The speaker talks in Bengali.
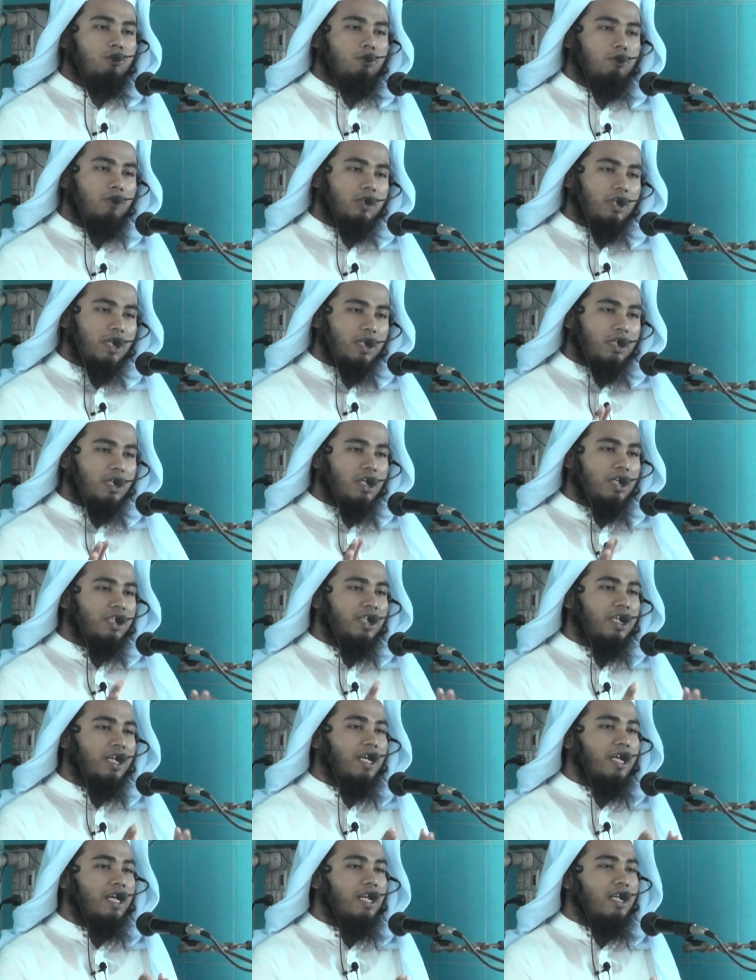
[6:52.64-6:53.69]
দুইটা
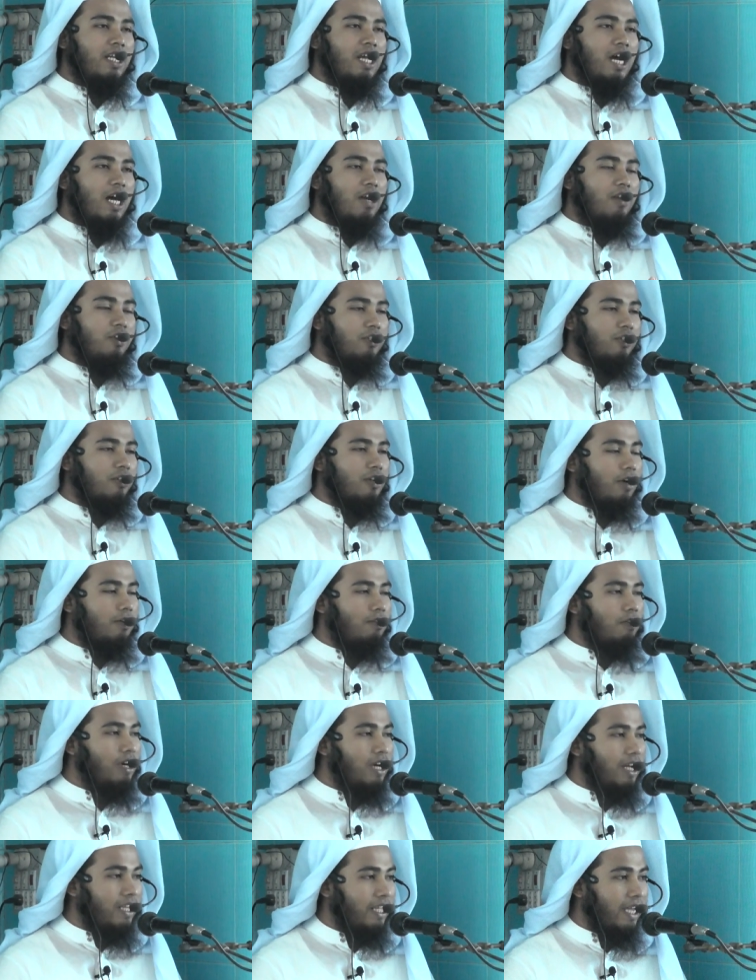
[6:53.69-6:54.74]
জিনিসের আলোচনা
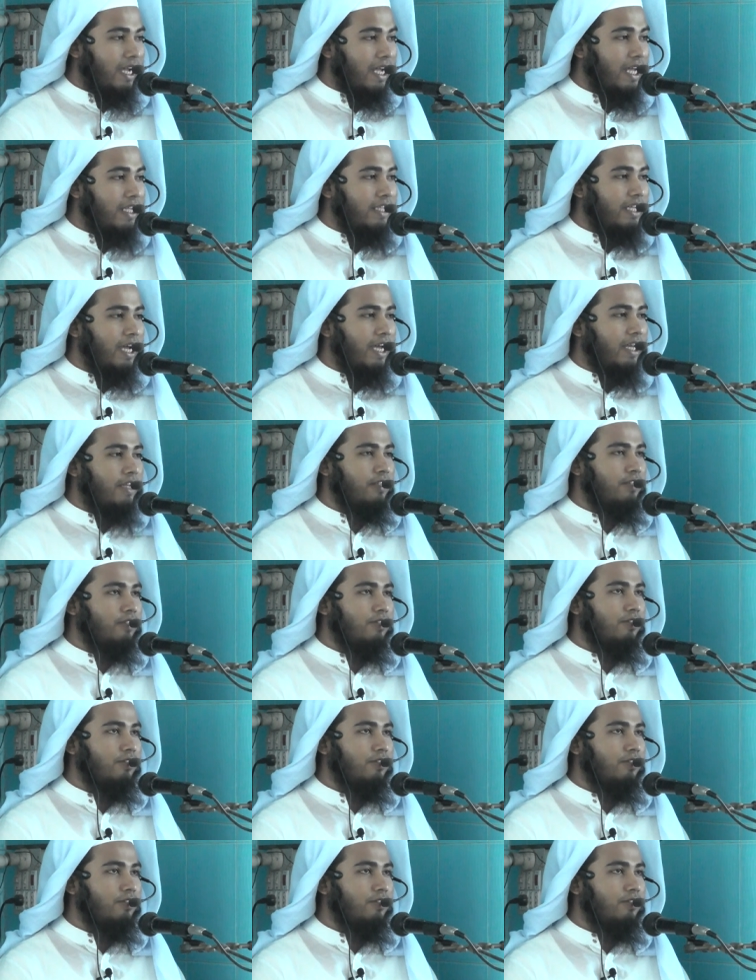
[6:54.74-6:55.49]
করলে দেখা যায়